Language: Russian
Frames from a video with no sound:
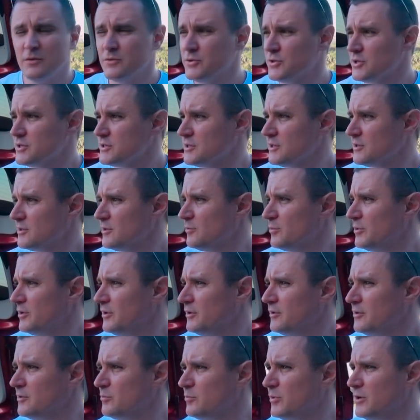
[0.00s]
Сейчас, наверное,
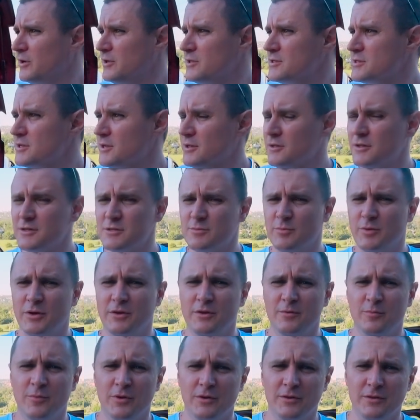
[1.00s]
приедет полиция нас
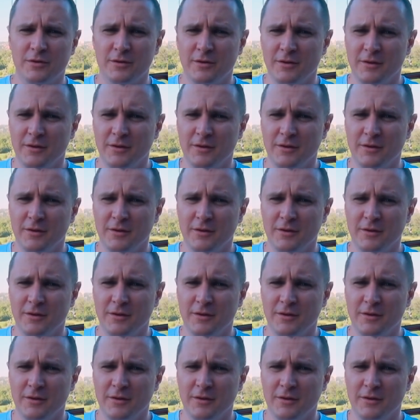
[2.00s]
принимать.